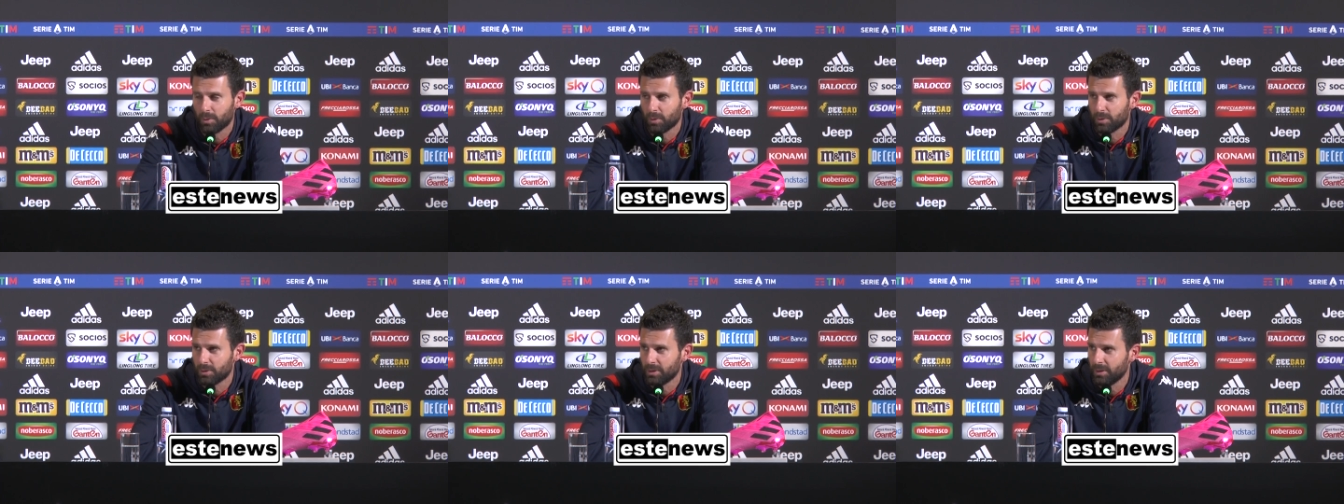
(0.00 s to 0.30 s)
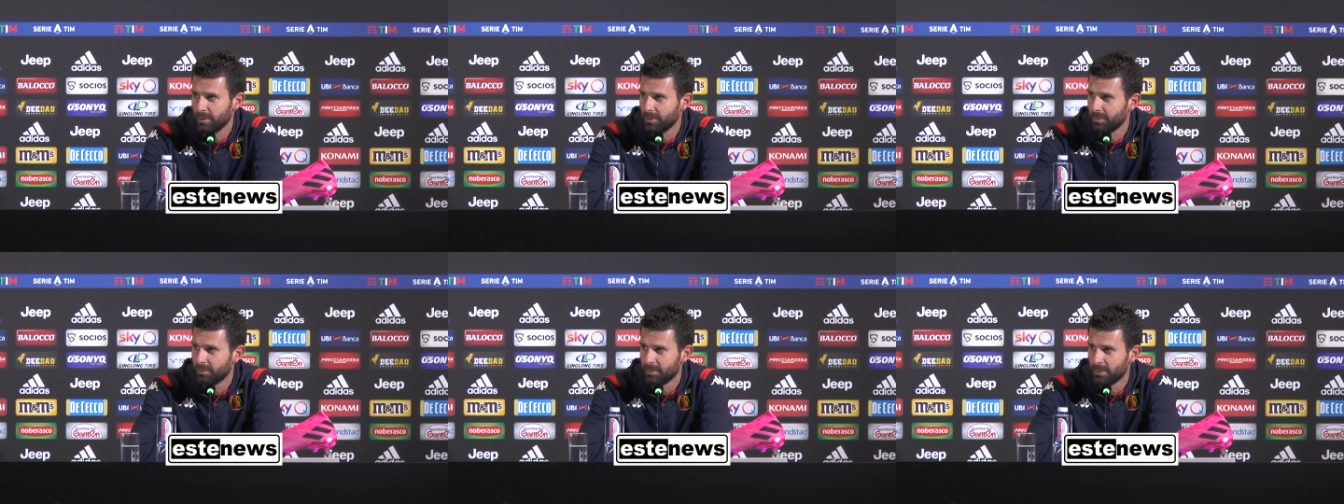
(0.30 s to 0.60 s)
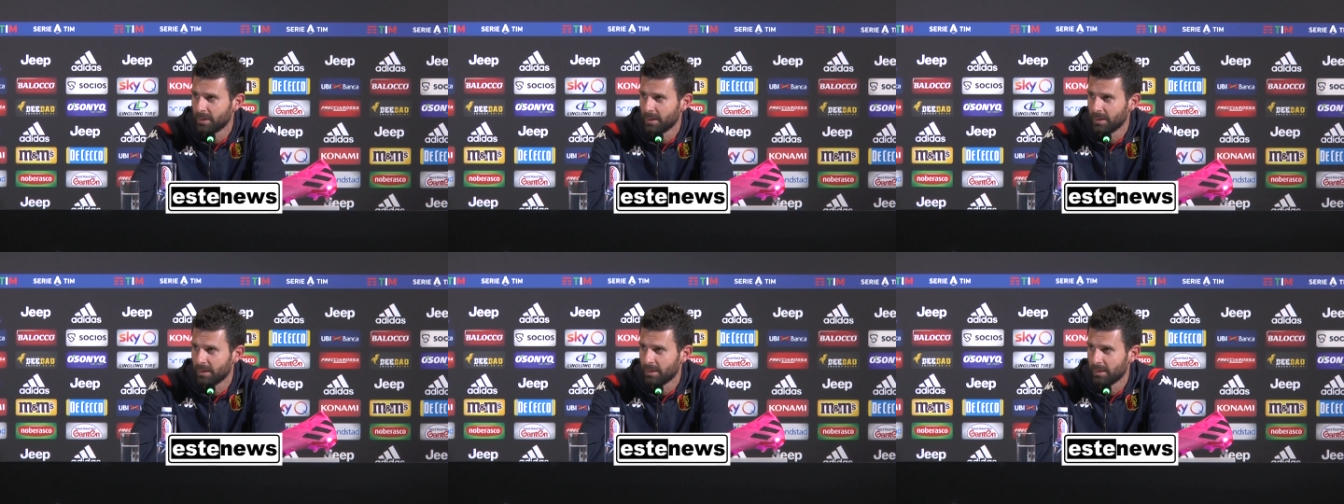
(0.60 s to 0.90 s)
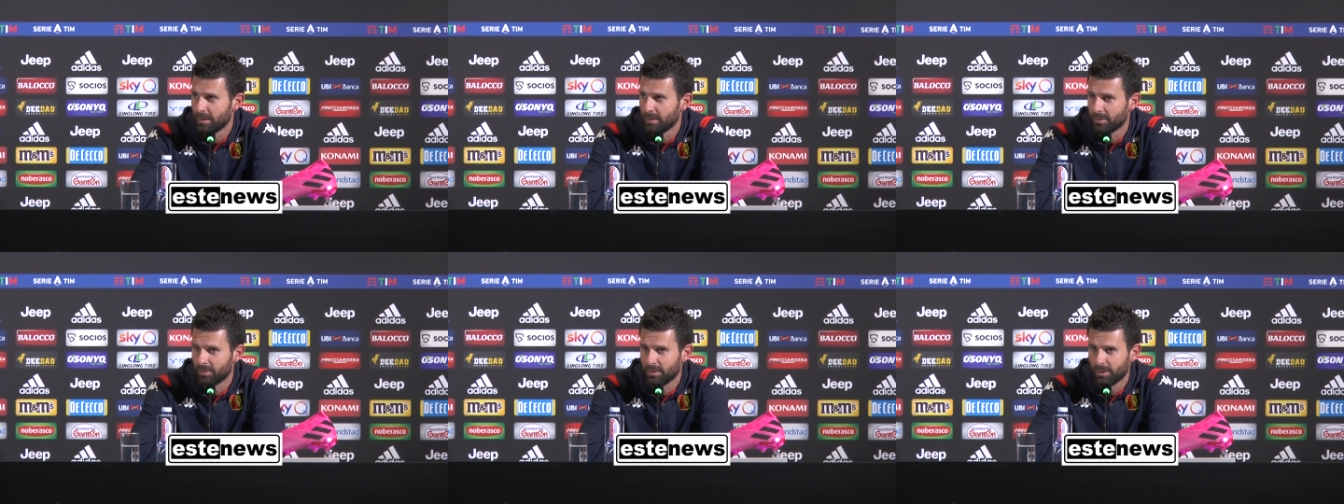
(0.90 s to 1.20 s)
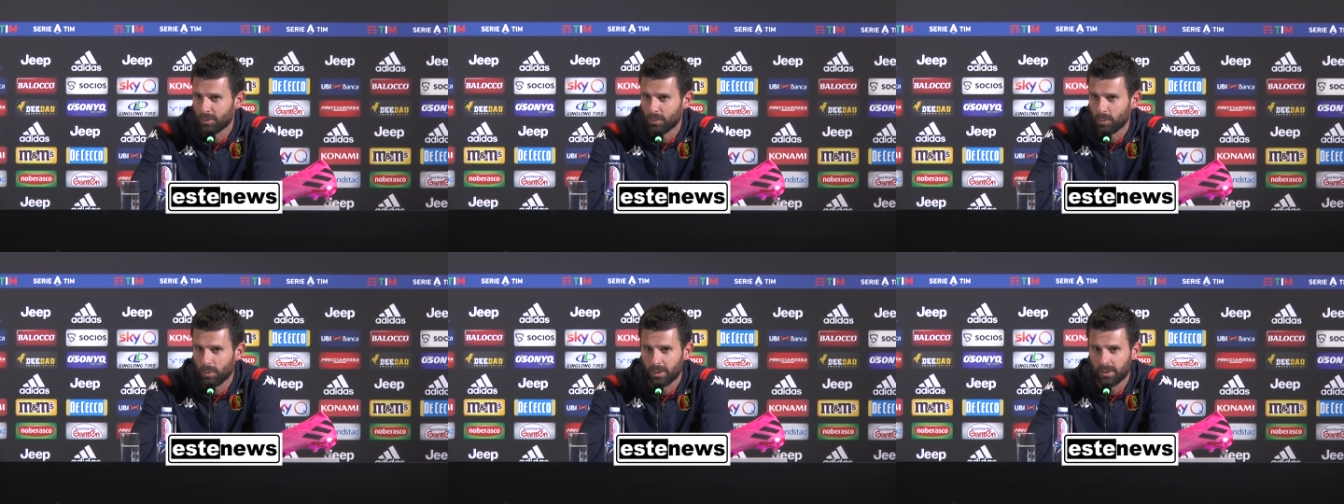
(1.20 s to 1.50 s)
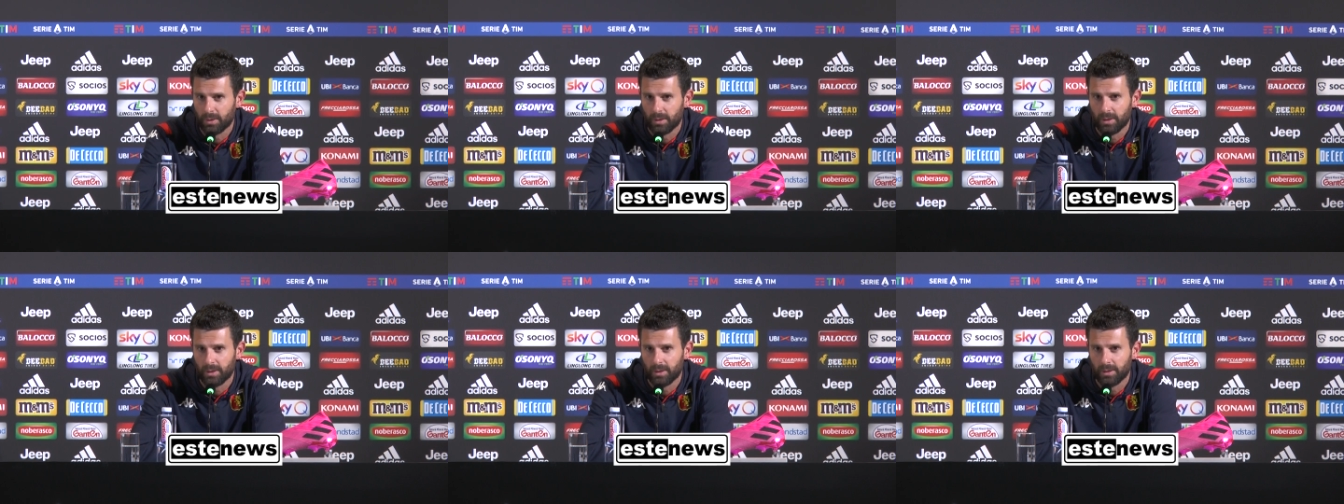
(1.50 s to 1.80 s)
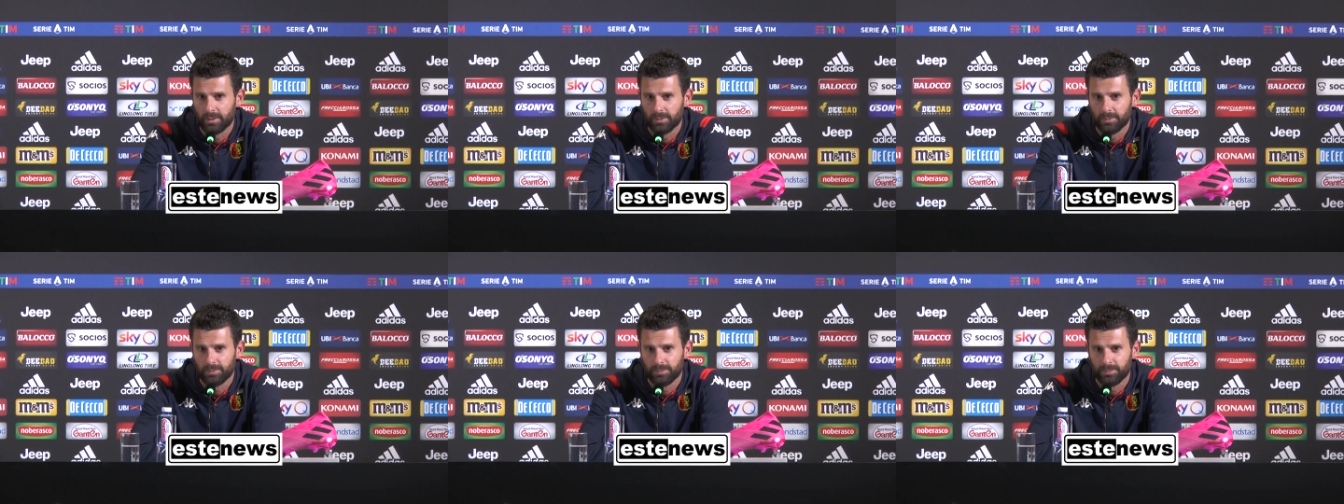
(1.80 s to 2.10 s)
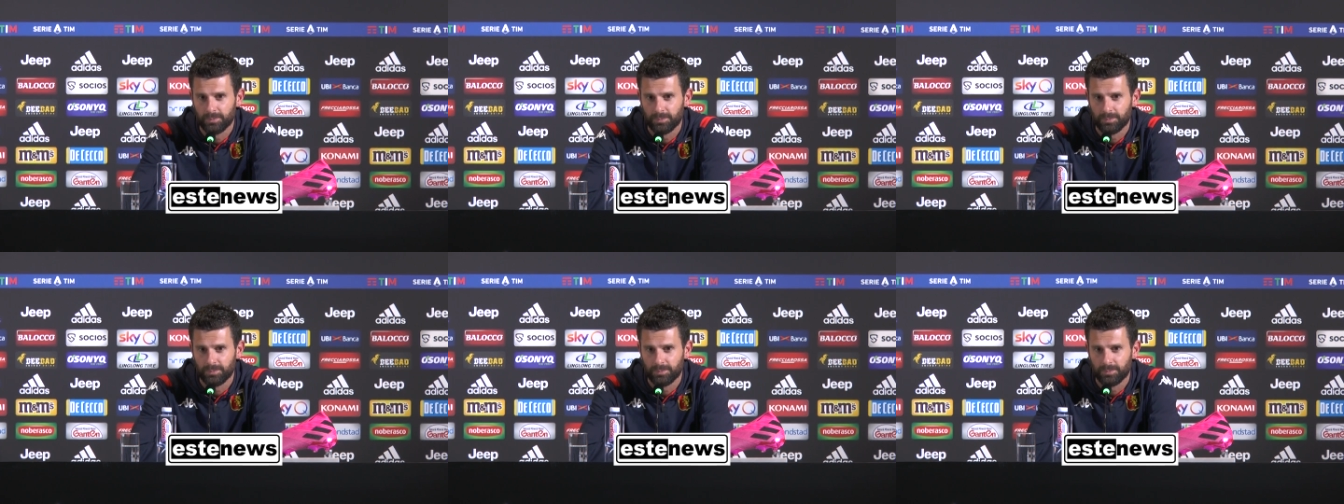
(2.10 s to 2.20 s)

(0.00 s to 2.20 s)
così, una squadra